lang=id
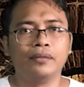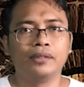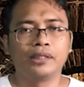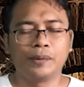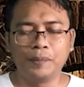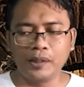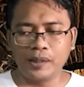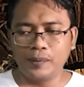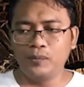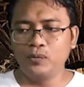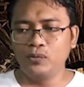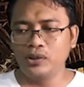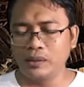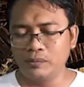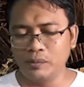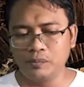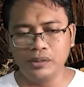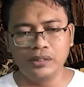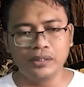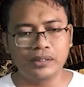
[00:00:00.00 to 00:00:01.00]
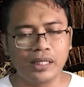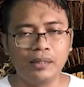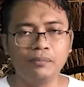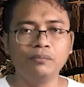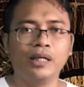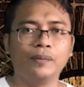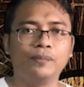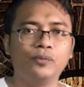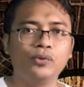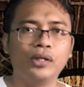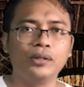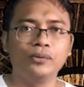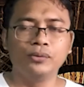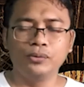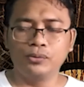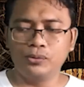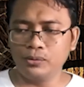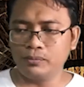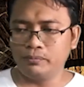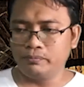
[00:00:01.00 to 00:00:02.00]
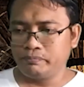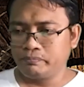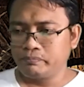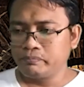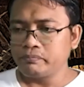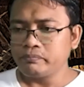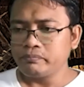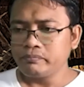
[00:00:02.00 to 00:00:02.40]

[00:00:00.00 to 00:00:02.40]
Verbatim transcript: Sampai kemudian meminta Mbak Puan untuk